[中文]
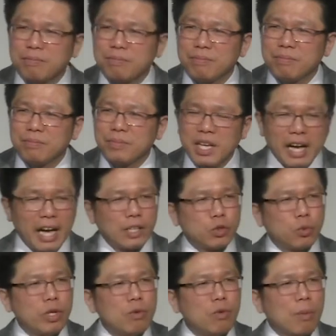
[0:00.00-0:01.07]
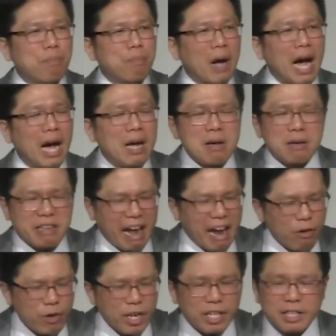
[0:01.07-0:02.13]
我们是这些困
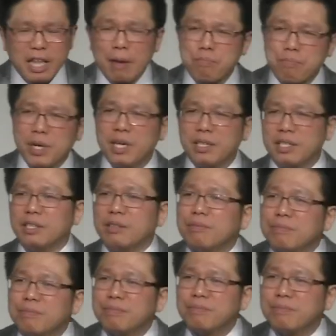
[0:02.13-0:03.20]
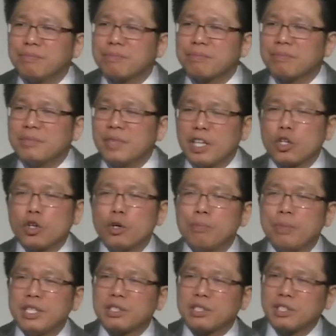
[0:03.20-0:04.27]
难、这些重担的一份
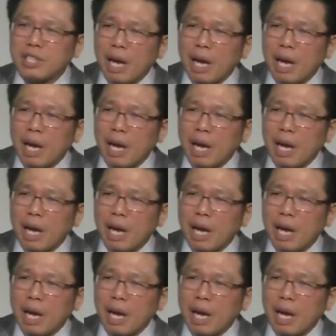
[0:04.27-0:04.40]
子。